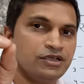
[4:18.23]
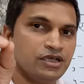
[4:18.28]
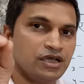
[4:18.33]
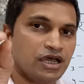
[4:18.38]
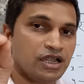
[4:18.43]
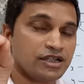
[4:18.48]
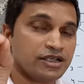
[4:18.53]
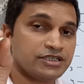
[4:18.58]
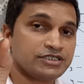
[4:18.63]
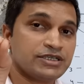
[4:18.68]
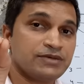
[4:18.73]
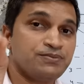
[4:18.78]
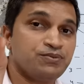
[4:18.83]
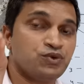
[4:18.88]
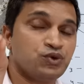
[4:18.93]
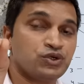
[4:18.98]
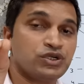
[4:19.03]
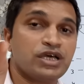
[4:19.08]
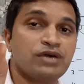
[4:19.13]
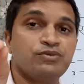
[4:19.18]
हल्का सा
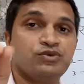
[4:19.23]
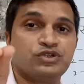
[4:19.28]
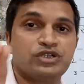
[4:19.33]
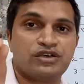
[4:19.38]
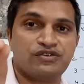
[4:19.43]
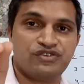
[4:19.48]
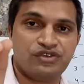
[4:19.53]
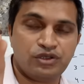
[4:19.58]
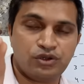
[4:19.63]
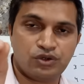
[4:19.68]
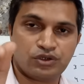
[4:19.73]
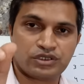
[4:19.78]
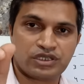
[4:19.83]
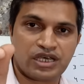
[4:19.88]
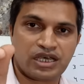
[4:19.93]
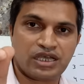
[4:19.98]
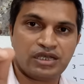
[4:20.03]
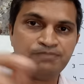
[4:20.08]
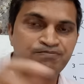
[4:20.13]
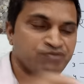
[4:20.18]
मोटा मोटा फील
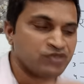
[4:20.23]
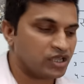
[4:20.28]
होता है